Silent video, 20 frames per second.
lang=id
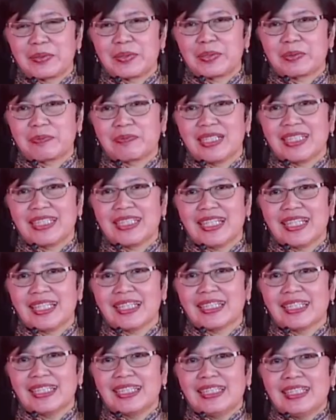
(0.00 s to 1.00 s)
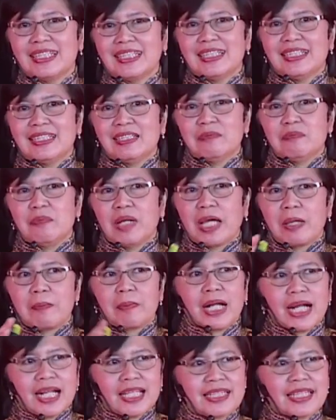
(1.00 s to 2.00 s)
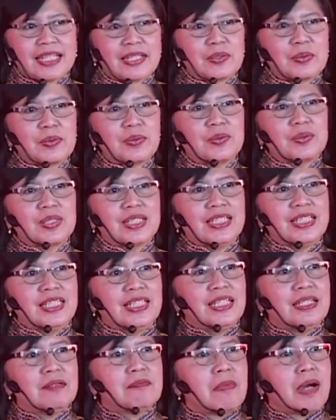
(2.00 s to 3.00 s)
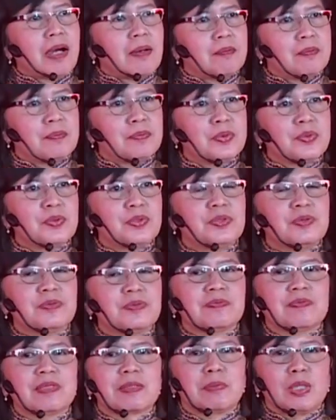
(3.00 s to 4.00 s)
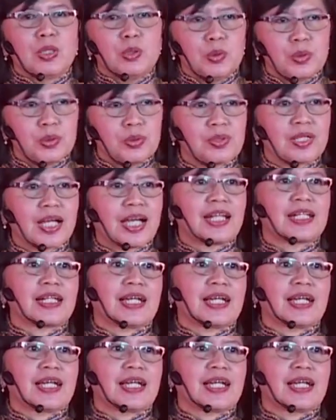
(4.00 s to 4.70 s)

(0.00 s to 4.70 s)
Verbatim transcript: untuk melihat bagaimana teknologi ini mampu menurunkan